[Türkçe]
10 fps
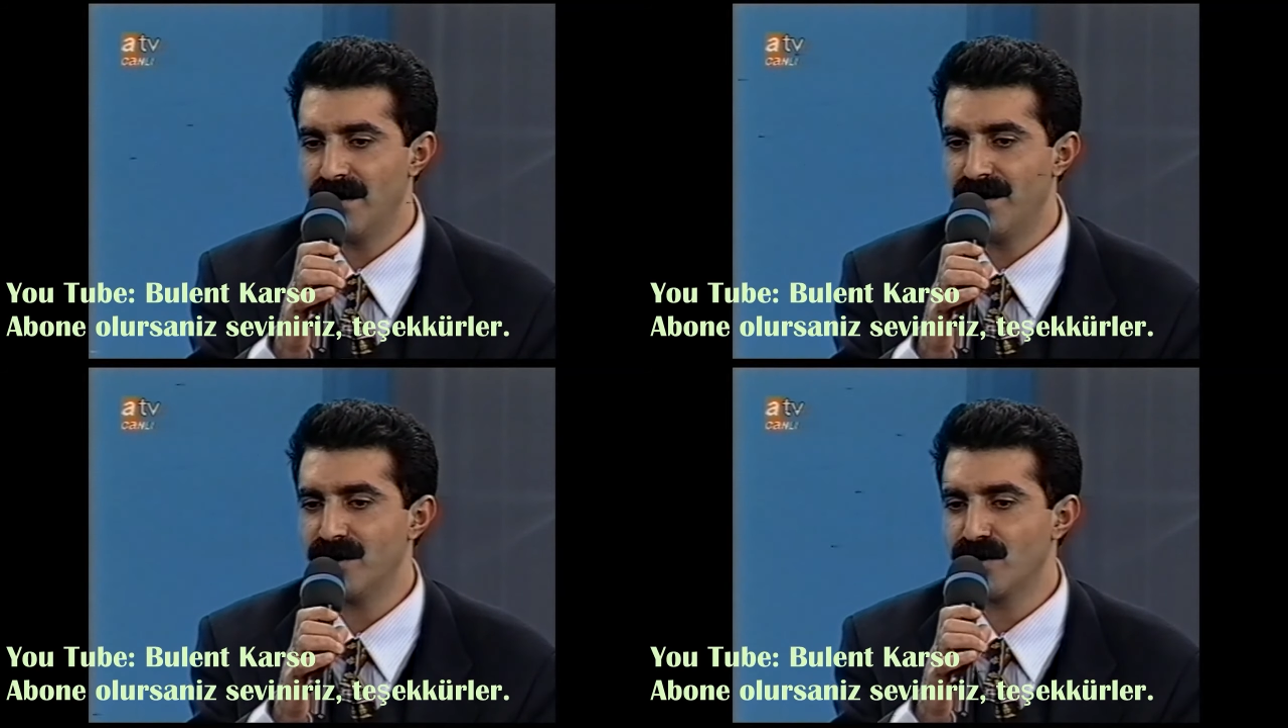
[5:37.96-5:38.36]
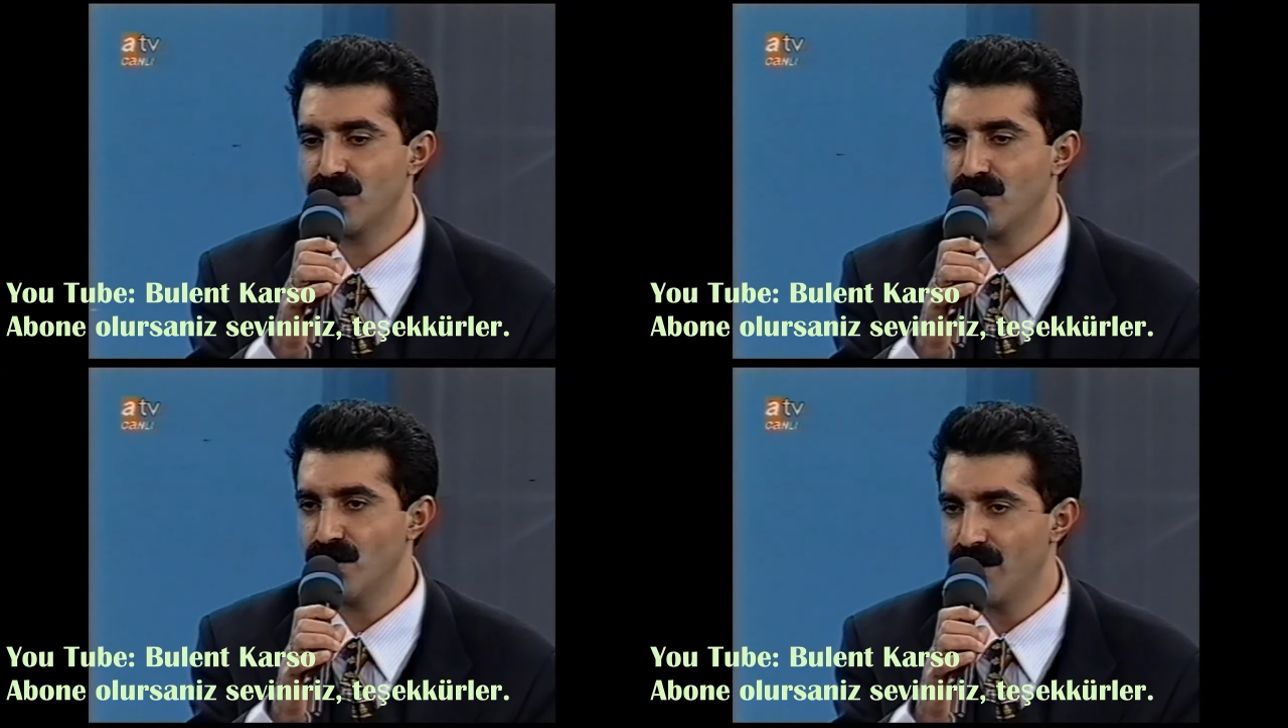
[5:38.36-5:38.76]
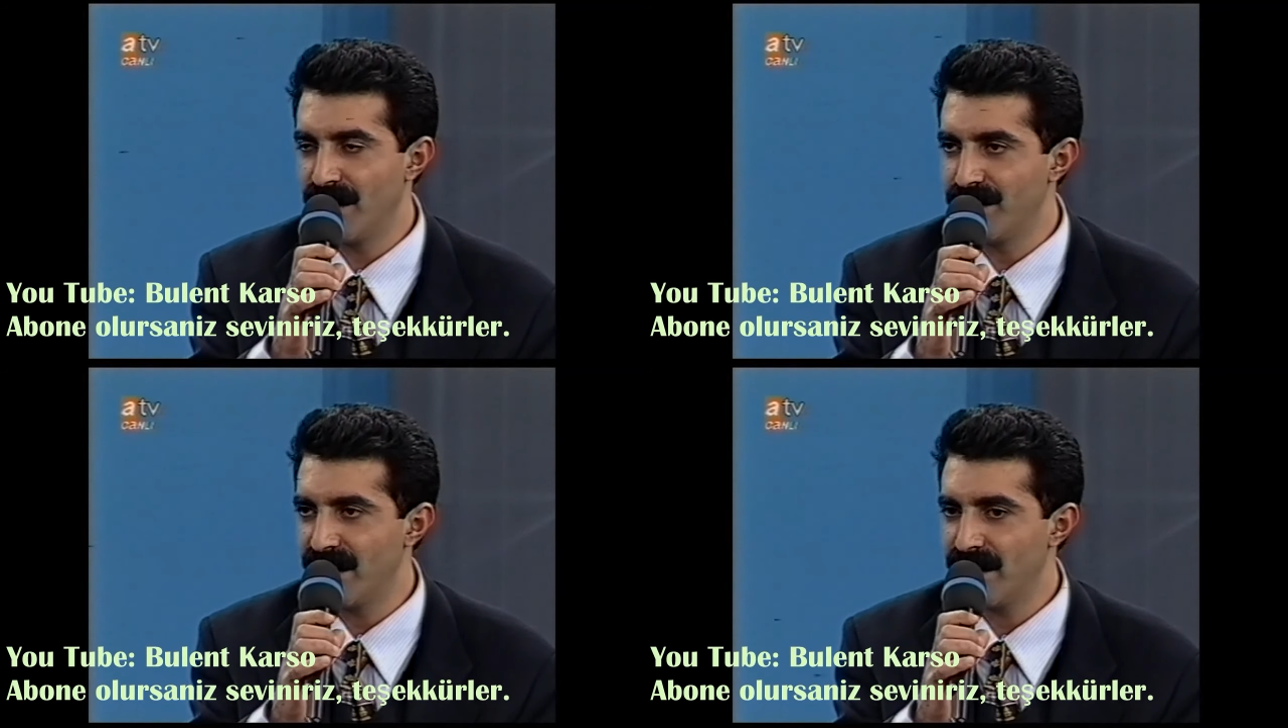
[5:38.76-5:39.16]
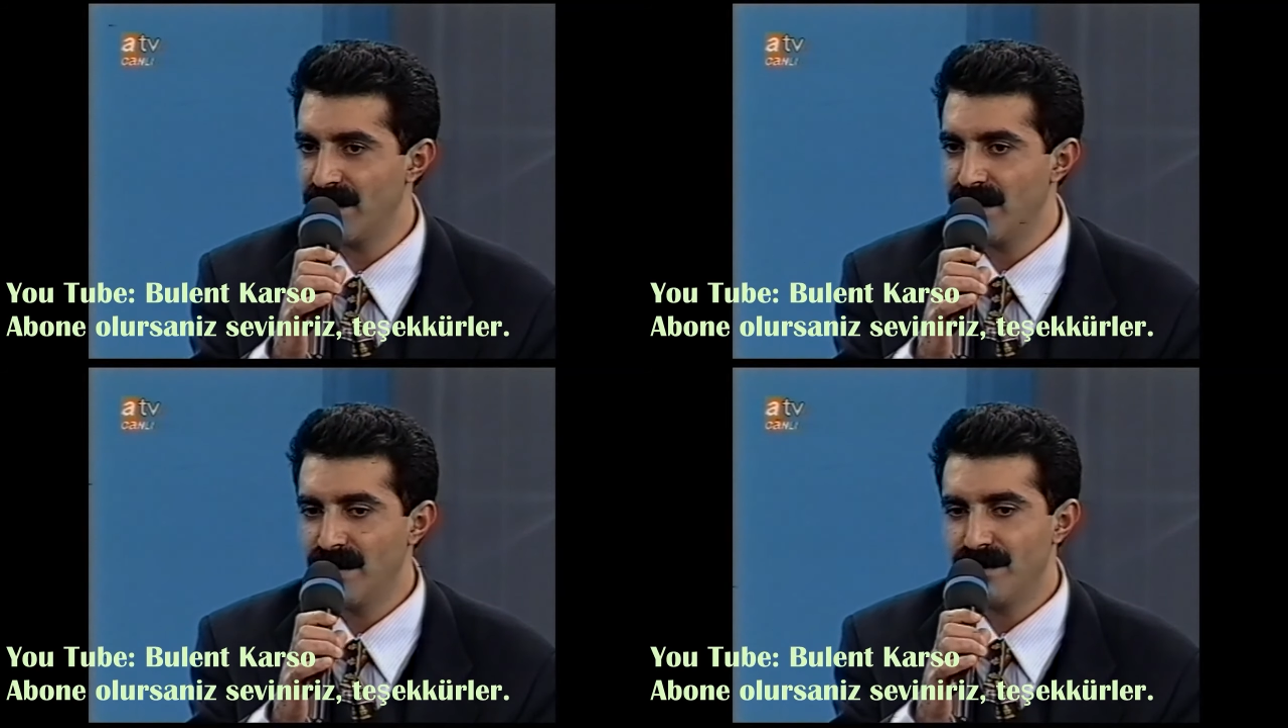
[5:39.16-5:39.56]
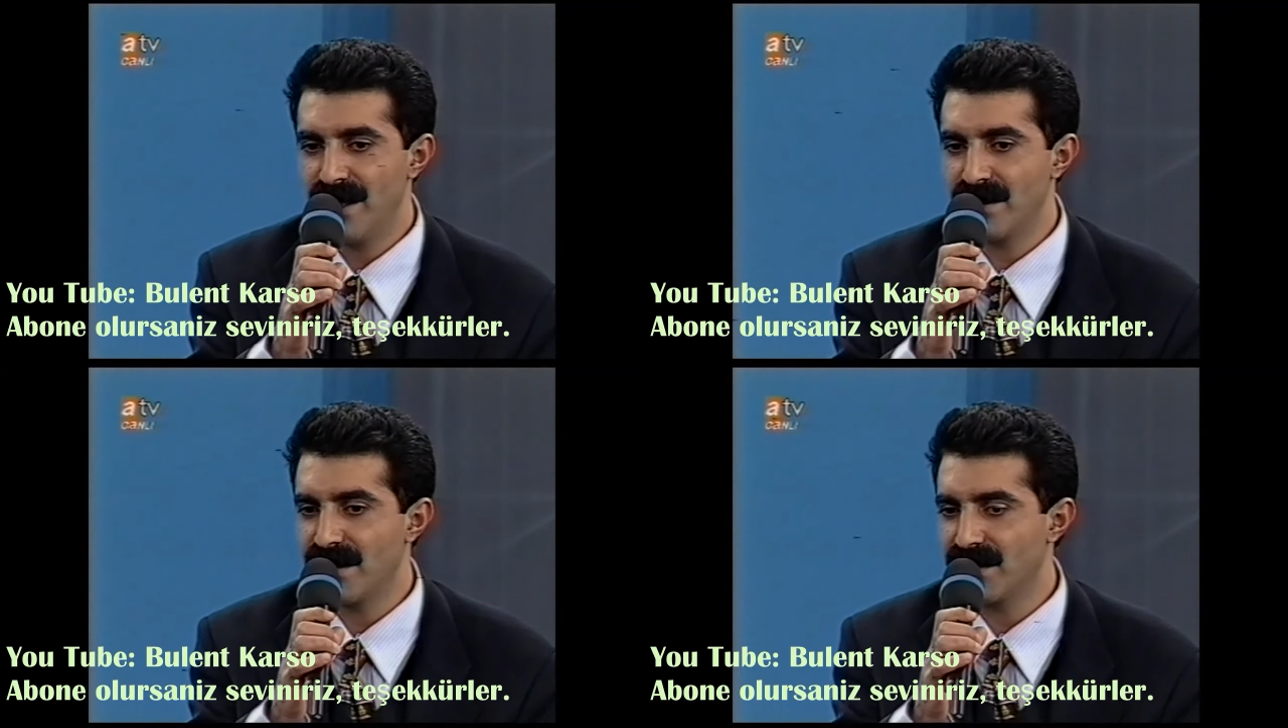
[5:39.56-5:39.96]
ve şu dönemde
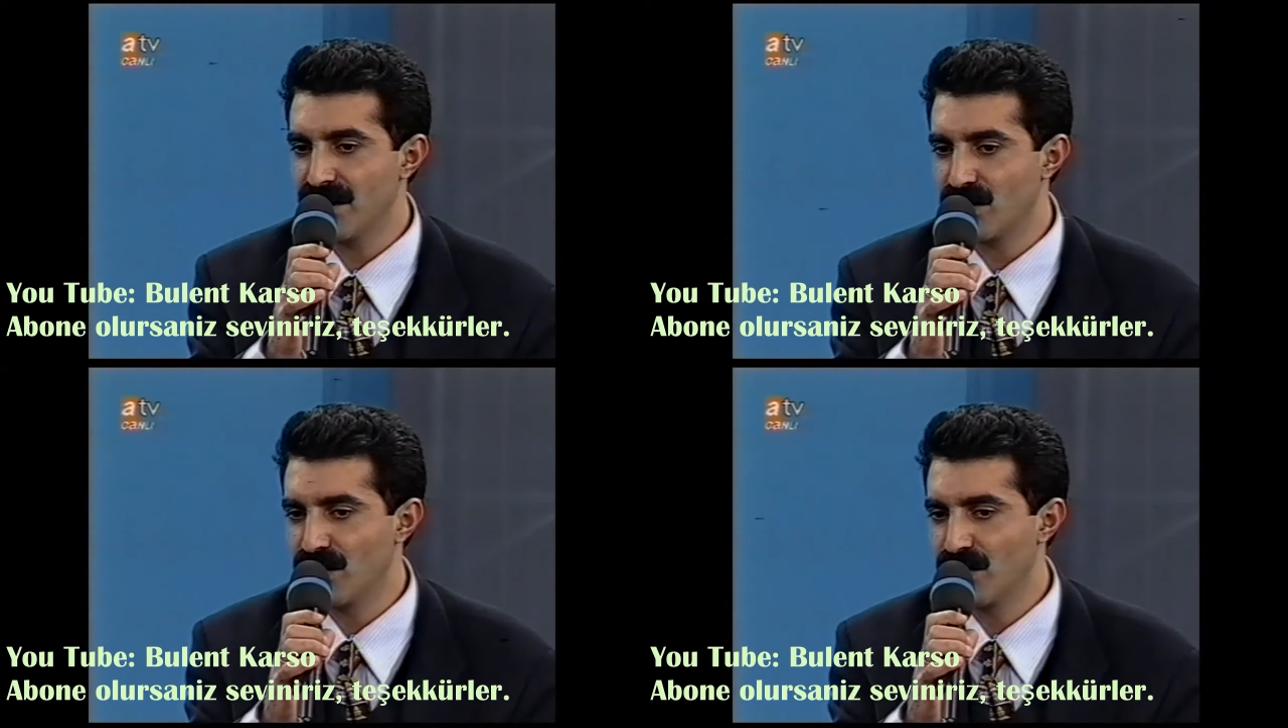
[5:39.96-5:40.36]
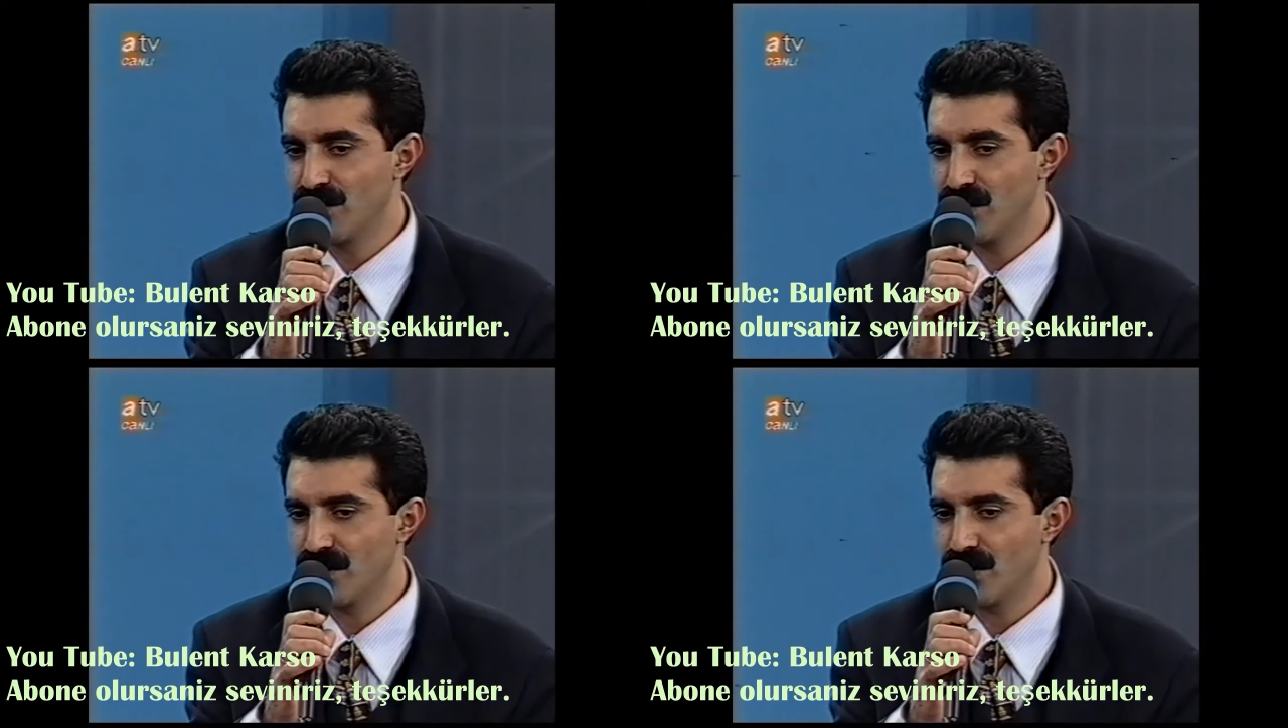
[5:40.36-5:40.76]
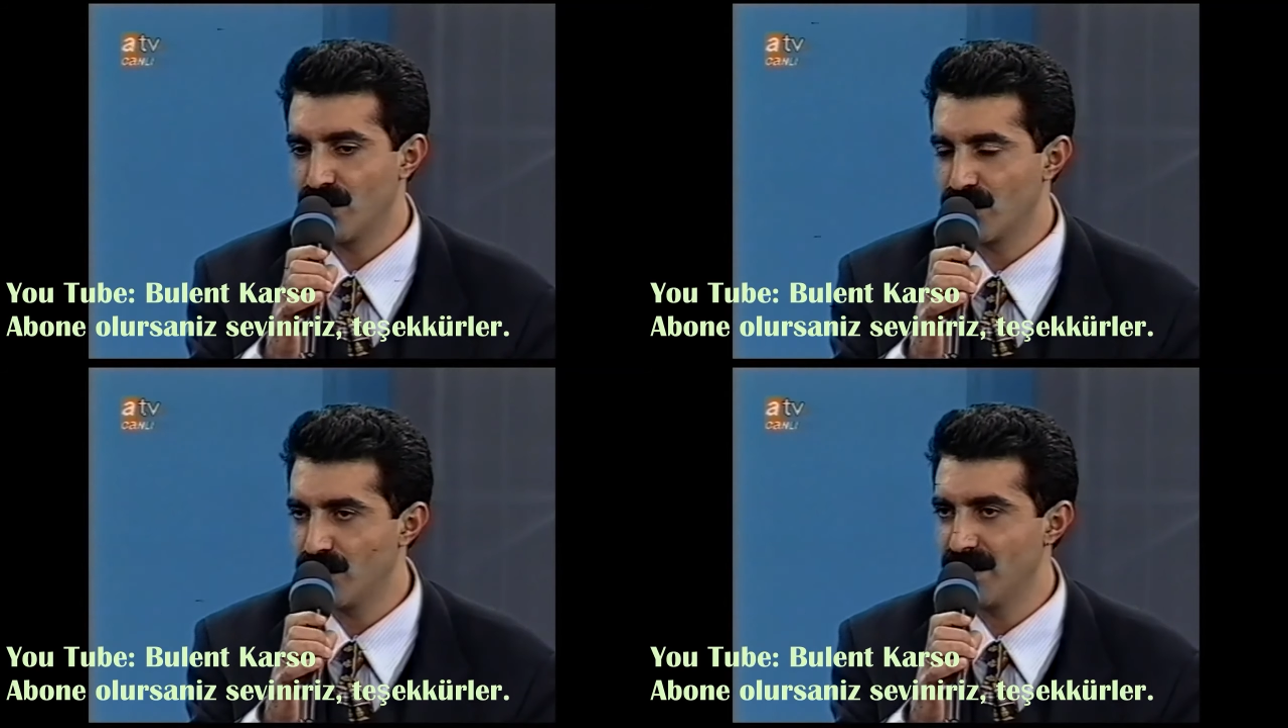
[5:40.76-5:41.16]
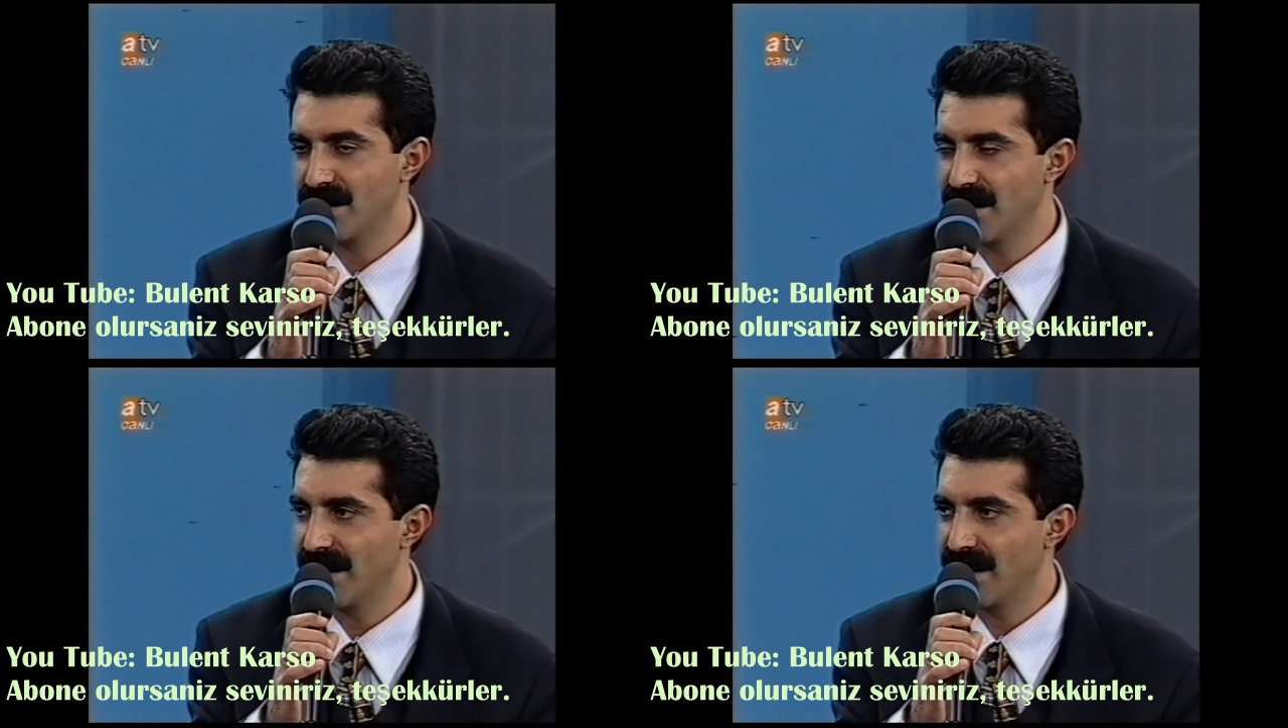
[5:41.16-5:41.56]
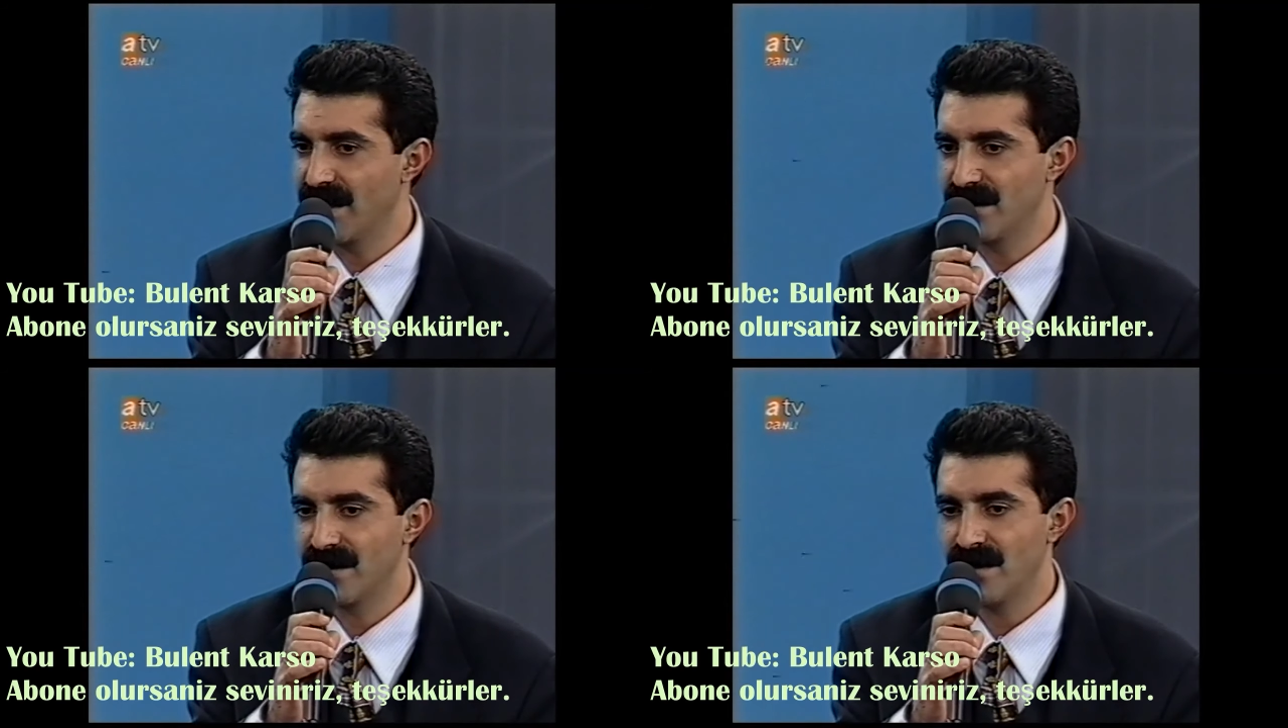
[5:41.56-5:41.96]
bence esas konu, konuşulması
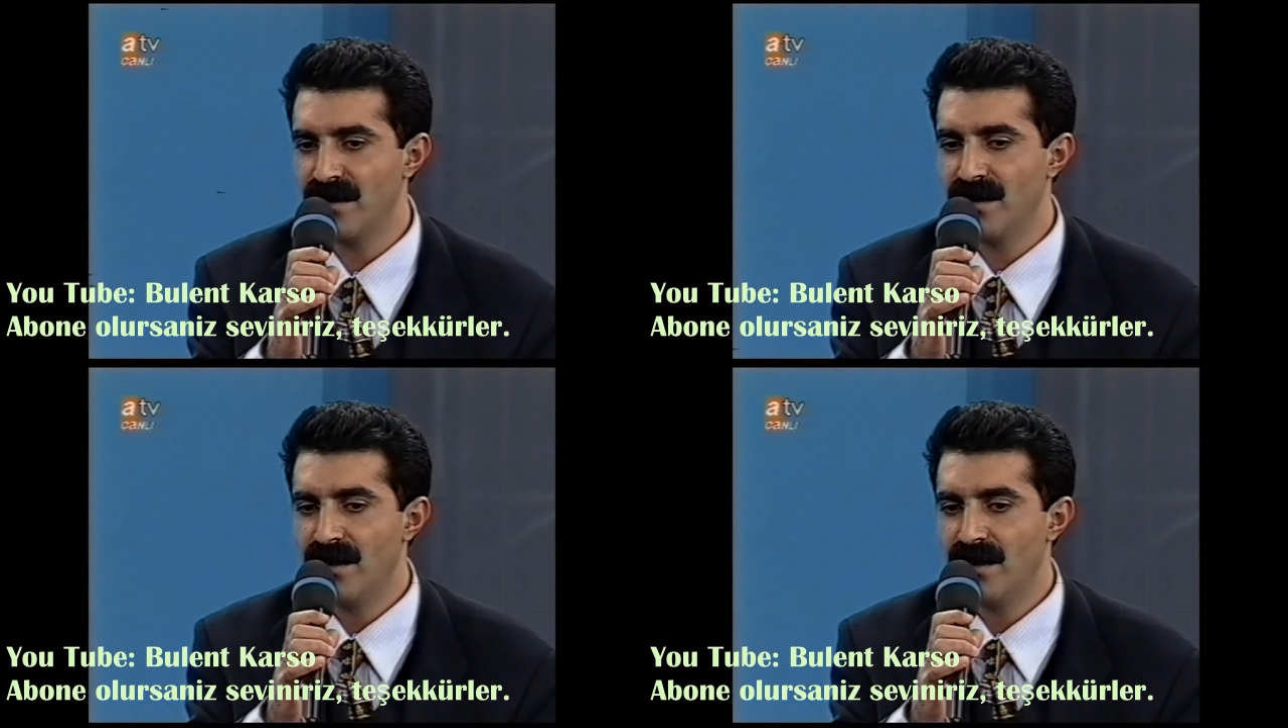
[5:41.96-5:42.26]
gereken şey